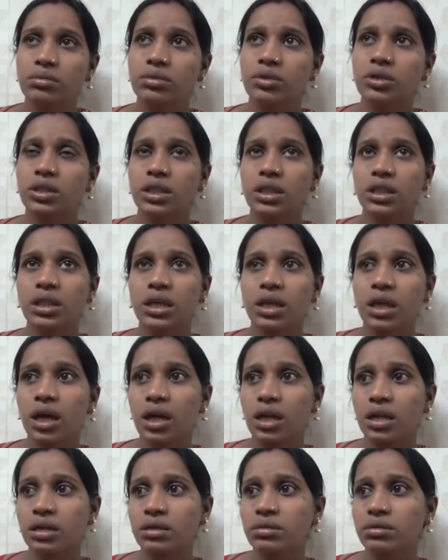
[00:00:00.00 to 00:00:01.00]
ভর্তি
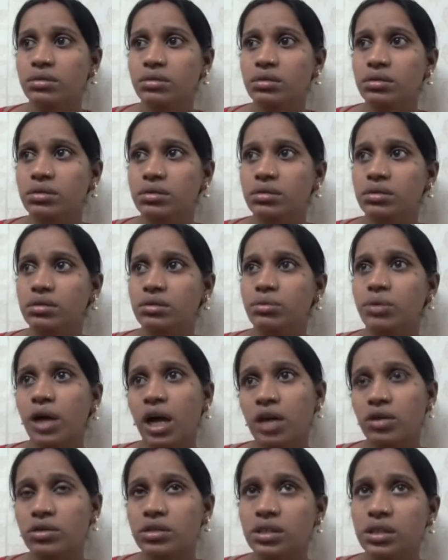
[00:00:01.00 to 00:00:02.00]
আর
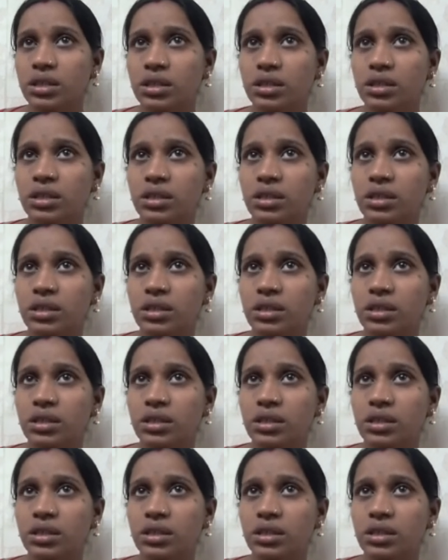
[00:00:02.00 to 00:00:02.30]
বারো দিন